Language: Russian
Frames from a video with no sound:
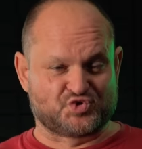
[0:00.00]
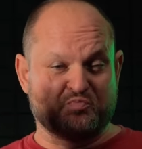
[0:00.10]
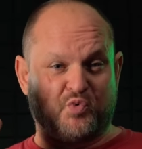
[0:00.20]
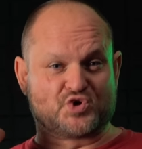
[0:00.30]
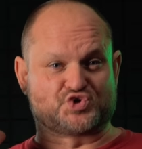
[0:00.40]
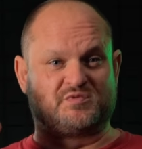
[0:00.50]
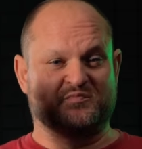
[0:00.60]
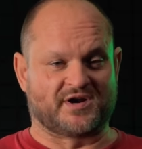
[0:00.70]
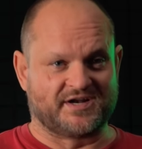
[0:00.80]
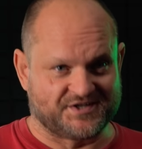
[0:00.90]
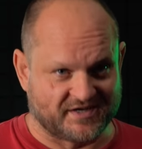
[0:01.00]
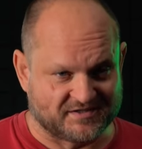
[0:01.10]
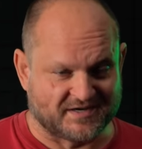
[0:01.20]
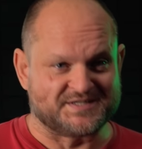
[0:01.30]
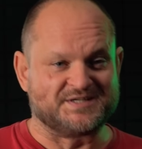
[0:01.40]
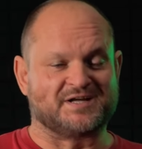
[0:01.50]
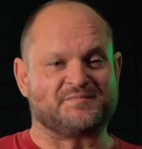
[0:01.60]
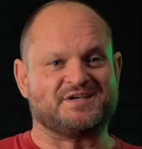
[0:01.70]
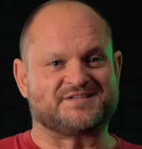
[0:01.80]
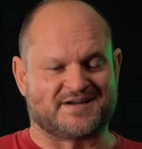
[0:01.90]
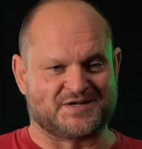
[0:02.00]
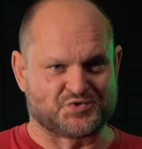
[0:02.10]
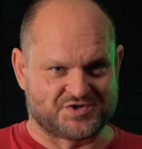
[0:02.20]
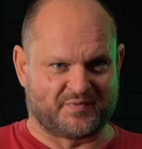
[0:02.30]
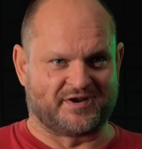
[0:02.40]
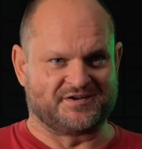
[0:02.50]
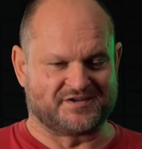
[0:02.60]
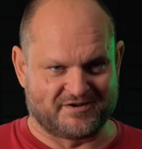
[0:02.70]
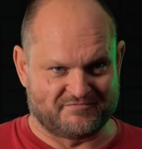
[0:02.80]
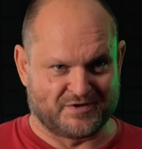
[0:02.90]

Всю Польшу мы пролетели транзитом и сразу же прилетели в